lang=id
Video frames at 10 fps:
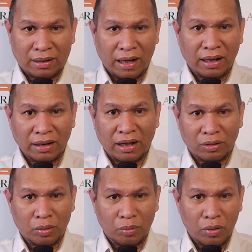Naikkan tingkat
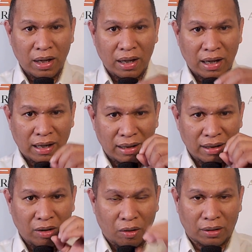suku bunga akan
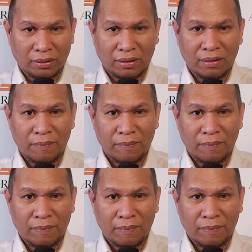di hold.